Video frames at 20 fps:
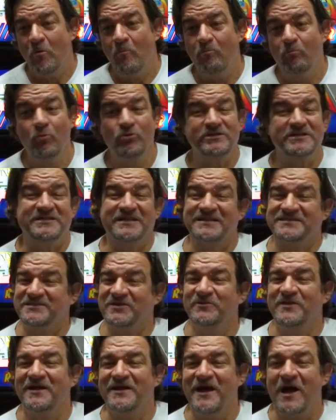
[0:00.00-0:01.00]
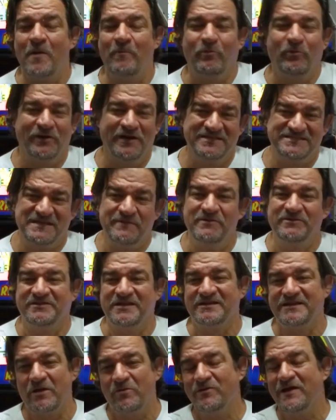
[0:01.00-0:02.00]
Muita atração legal, pô. Lançamento de
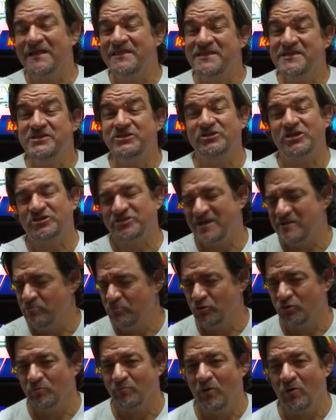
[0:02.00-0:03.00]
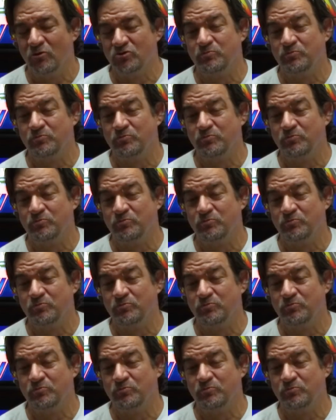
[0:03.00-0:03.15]
Tartaruga Ninja, achei muito bom.